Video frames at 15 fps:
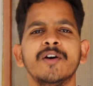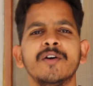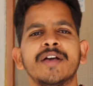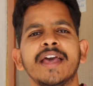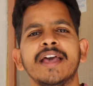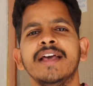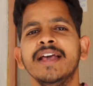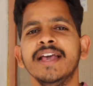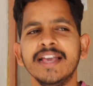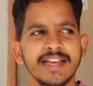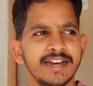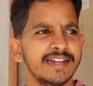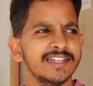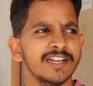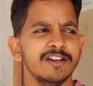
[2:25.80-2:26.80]
ఓకే
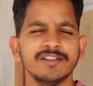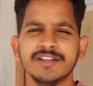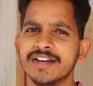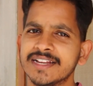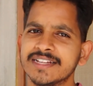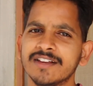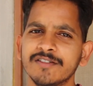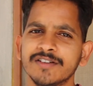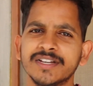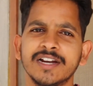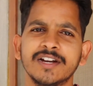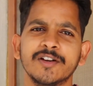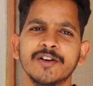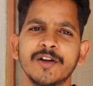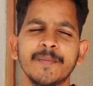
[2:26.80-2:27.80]
ఈ రెజల్యూషన్ రెజల్యూషన్
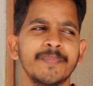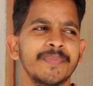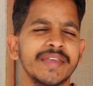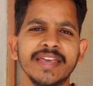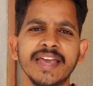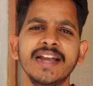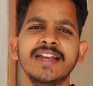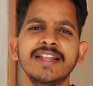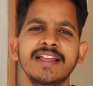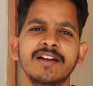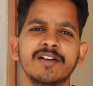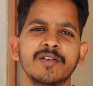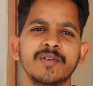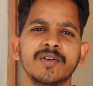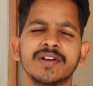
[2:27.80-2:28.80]
అంటున్నాం ఏంటిది
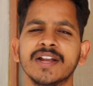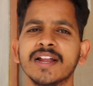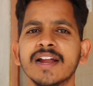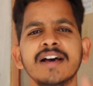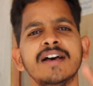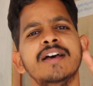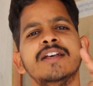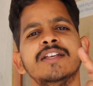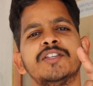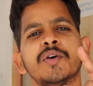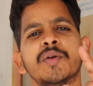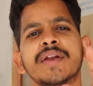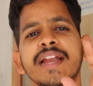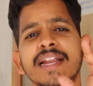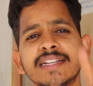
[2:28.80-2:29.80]
అనుకుంటున్నారా సో
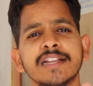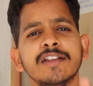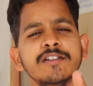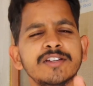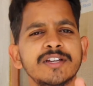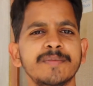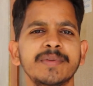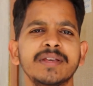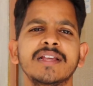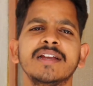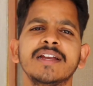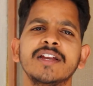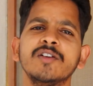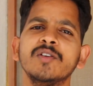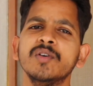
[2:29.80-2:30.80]
రెజల్యూషన్ మీద
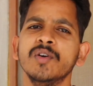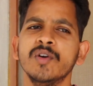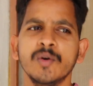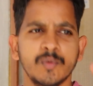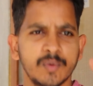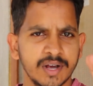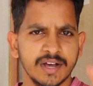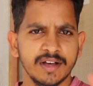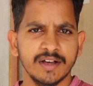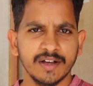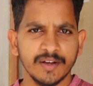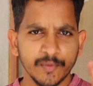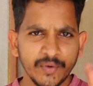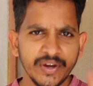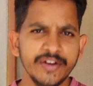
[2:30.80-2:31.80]
నేను ఒక
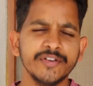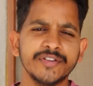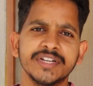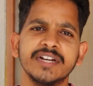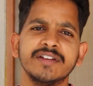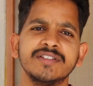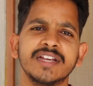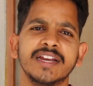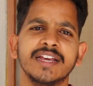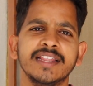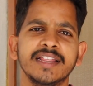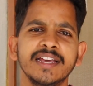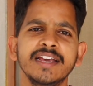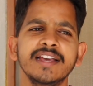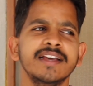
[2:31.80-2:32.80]
వీడియో చేయడం
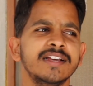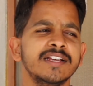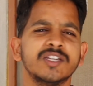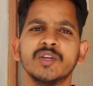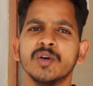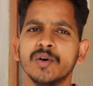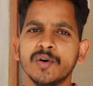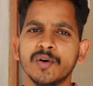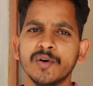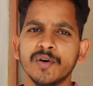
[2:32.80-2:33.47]
జరిగింది సో